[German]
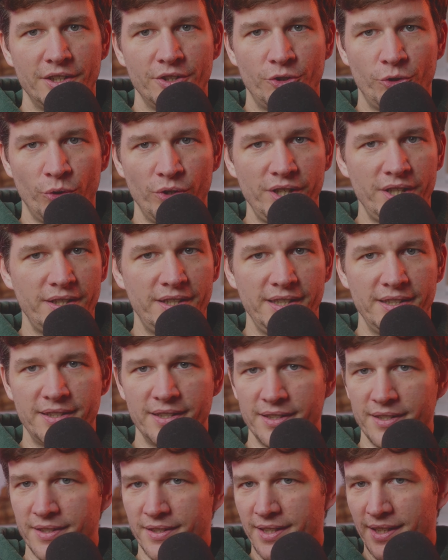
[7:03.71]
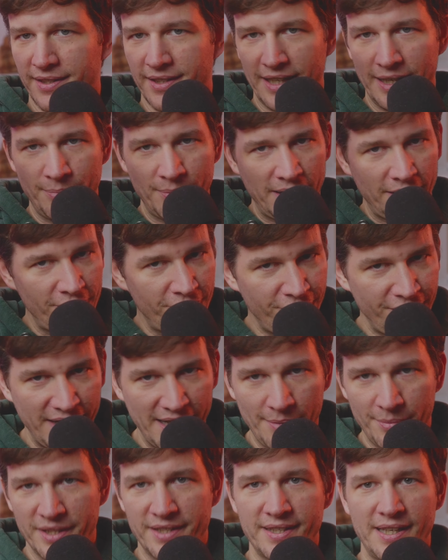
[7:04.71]
durch dieses, das immer,
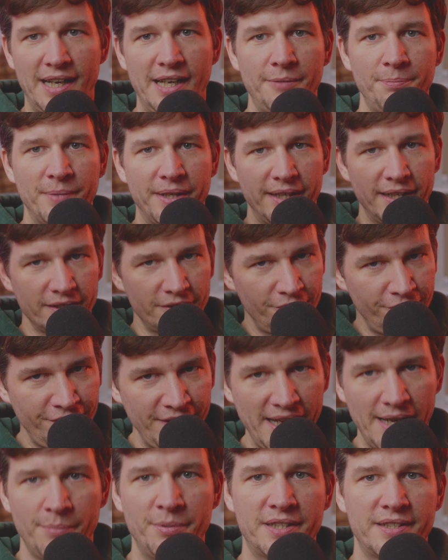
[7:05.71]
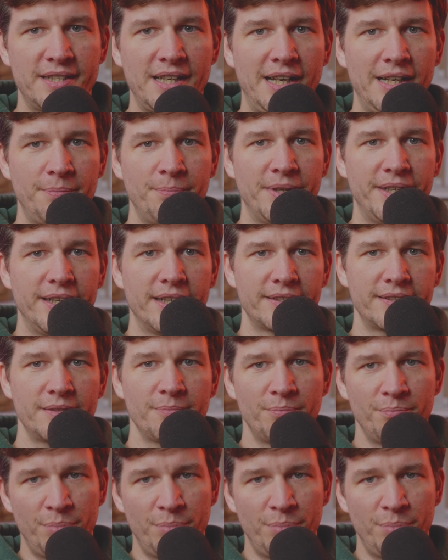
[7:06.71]
wer bezahlt mir das? Wer bezahlt mir das?